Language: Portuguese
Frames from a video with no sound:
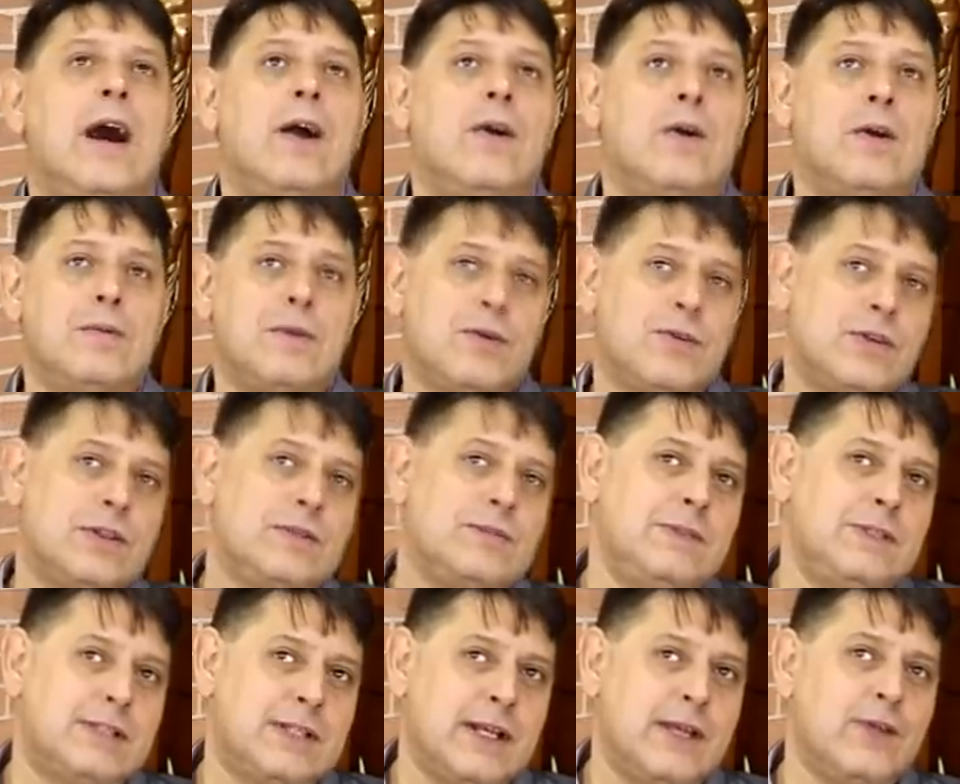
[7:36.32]
Agora, uma coisa
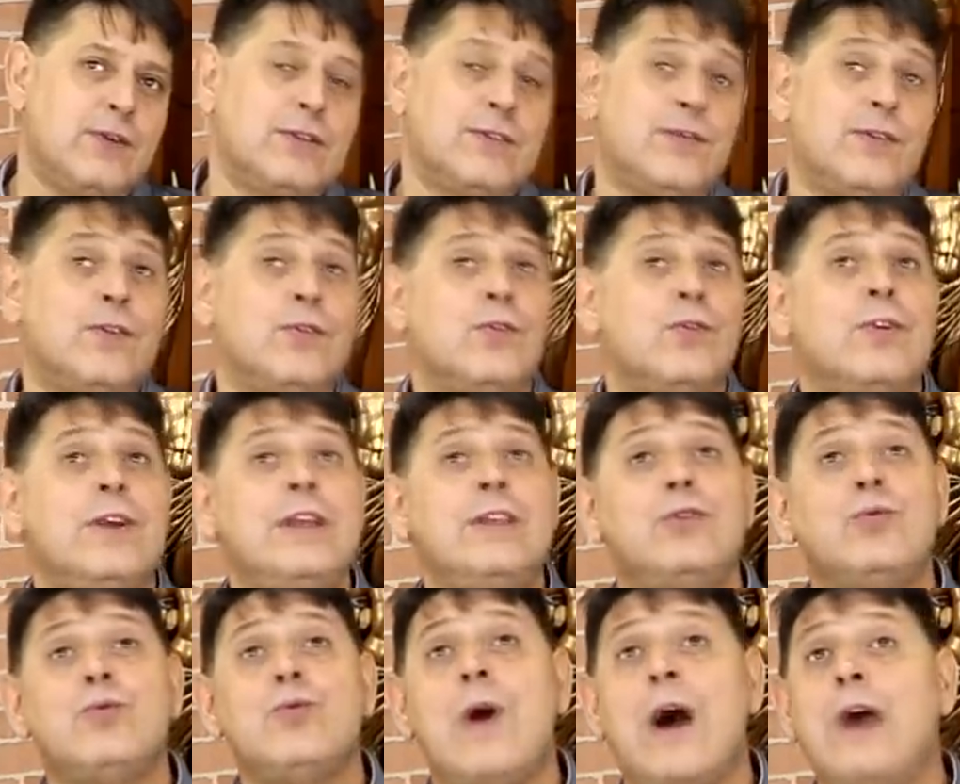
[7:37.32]
me estranhou: você falou que o
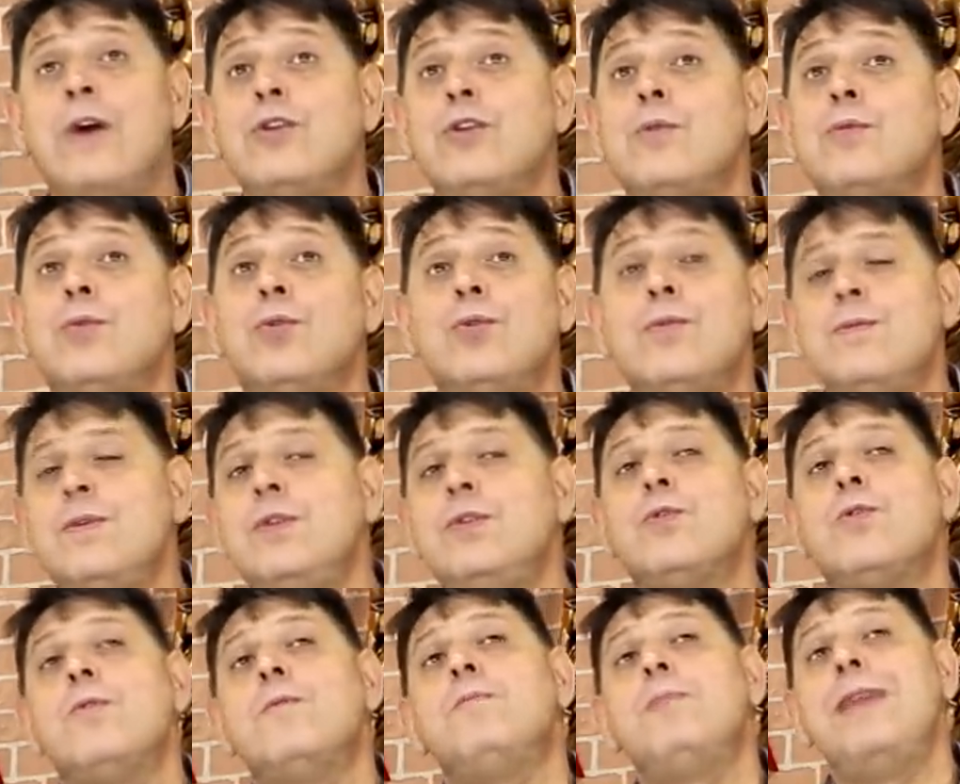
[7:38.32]
ritual de Mulu é
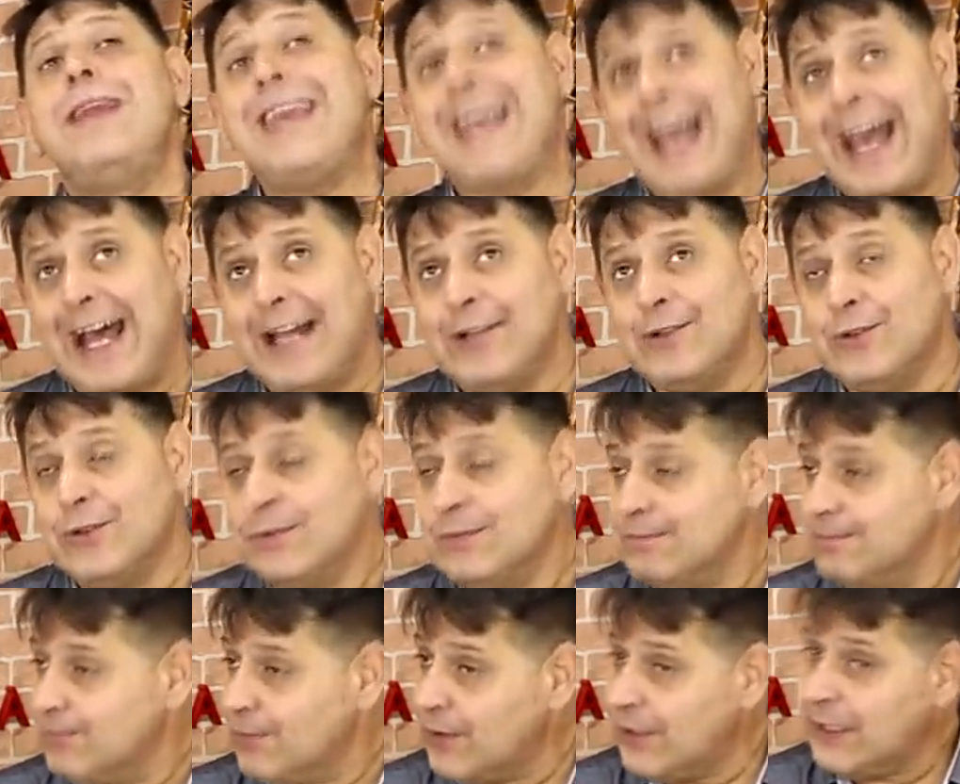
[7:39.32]
muito complicado.
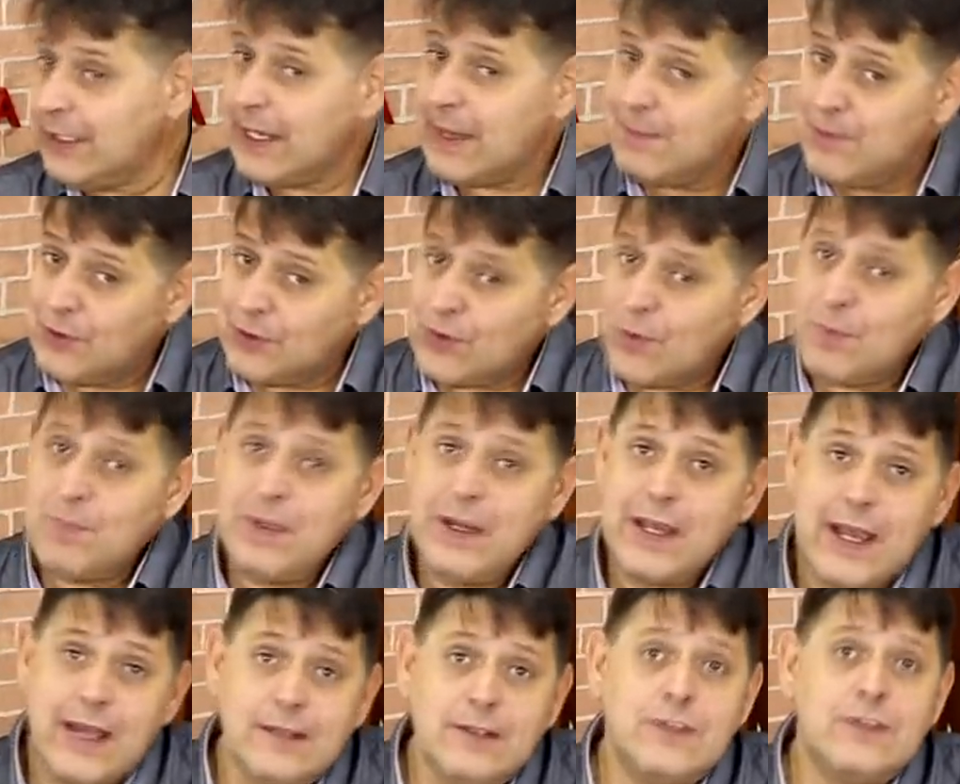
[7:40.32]
O que é muito
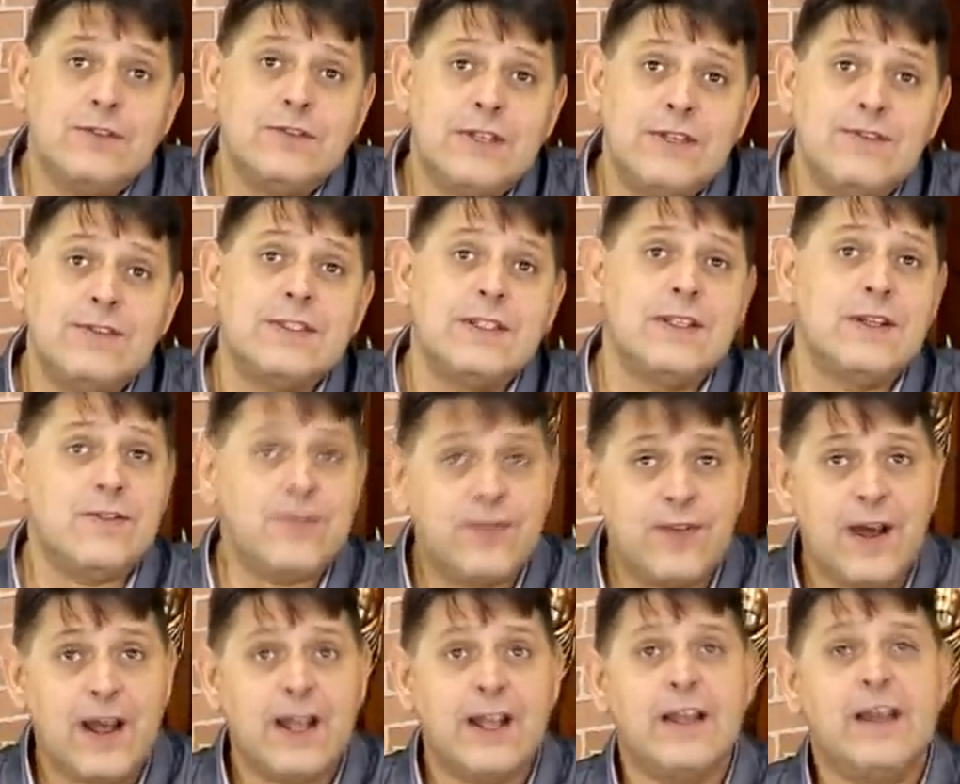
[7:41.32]
complicado eu não sei, você não
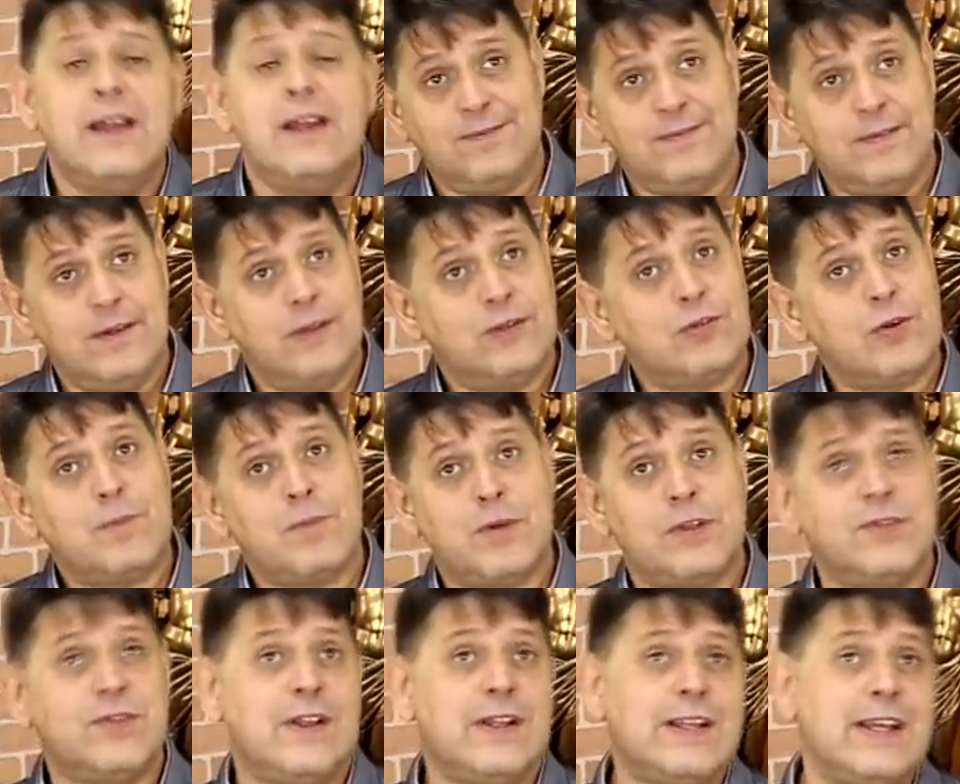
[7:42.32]
fala. Eu só
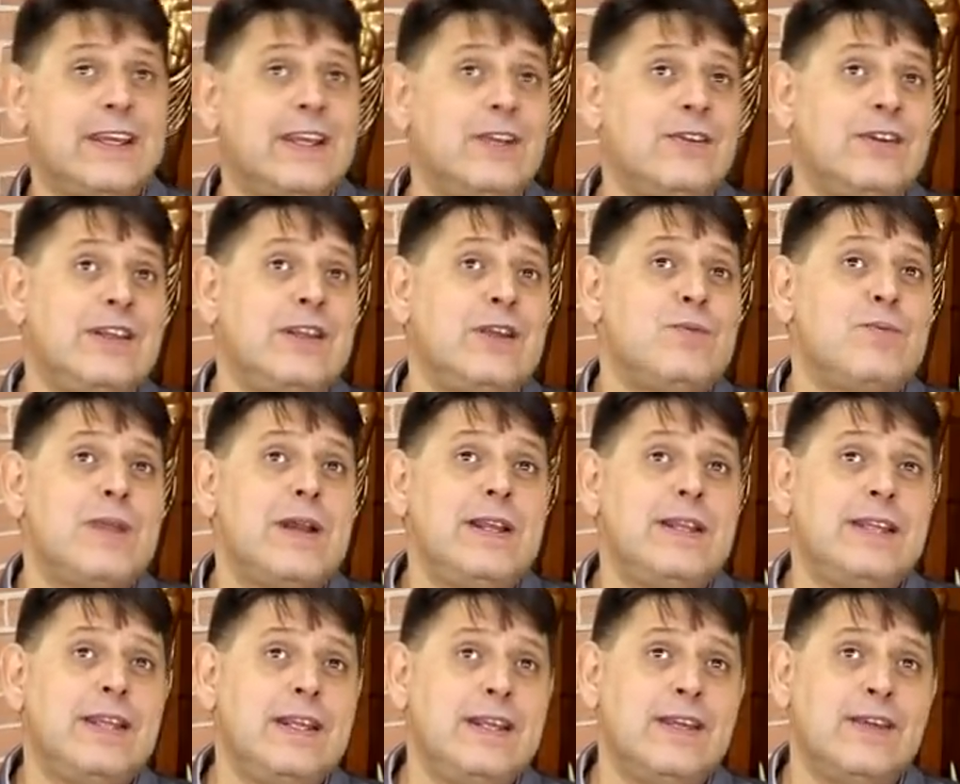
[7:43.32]
posso falar daquilo que deu para
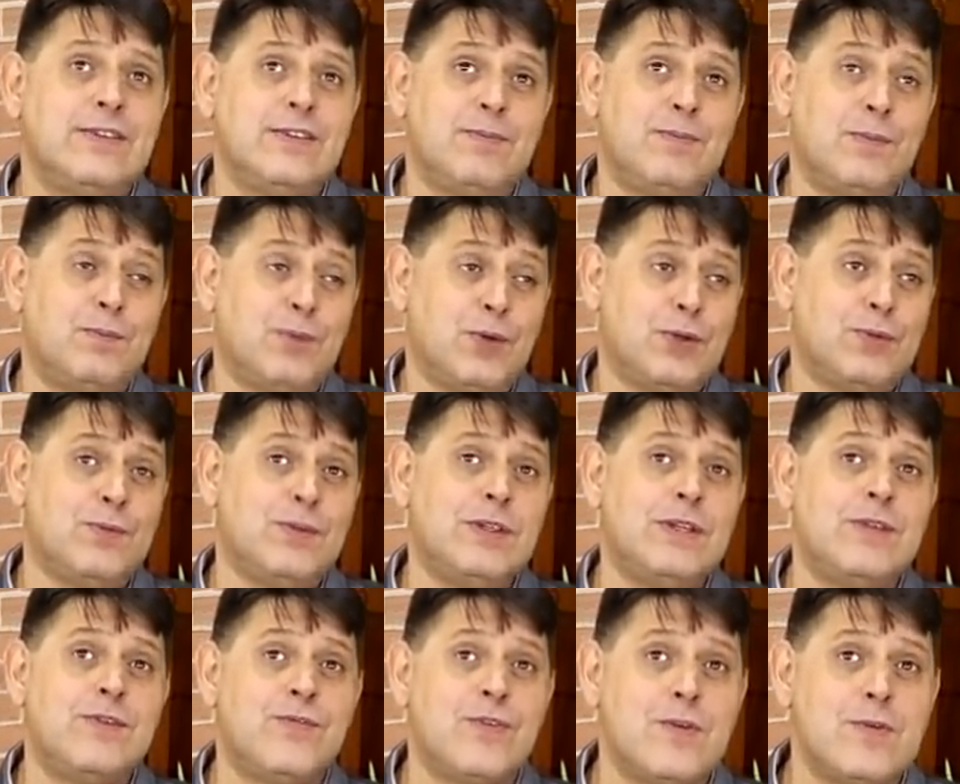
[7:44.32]
entender. Você pôs
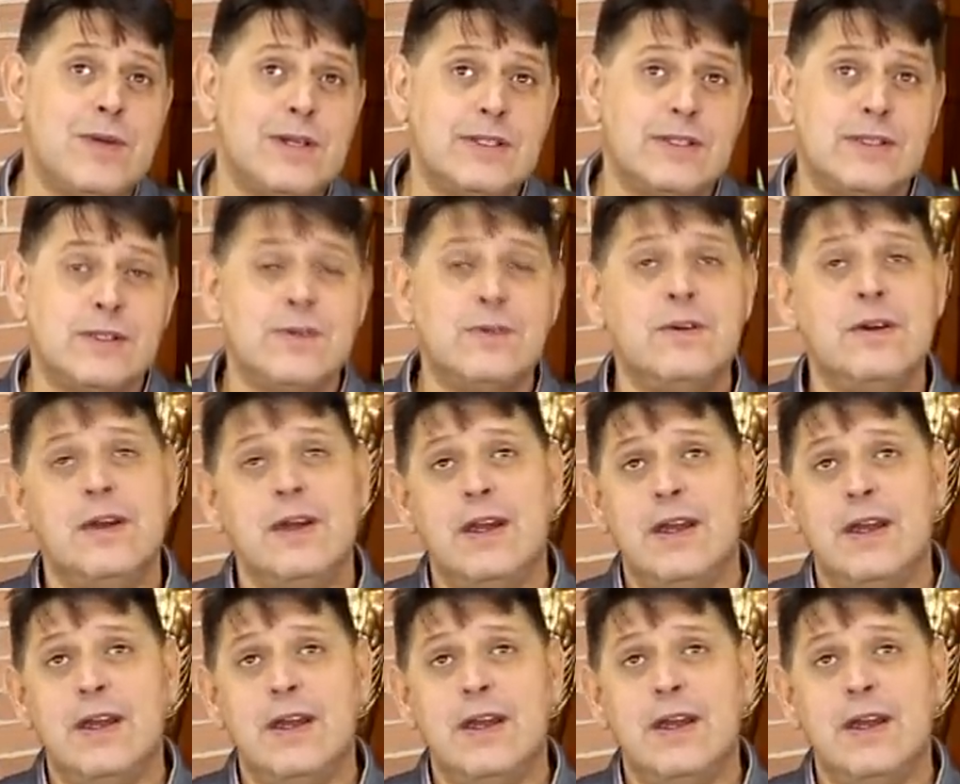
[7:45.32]
muita informação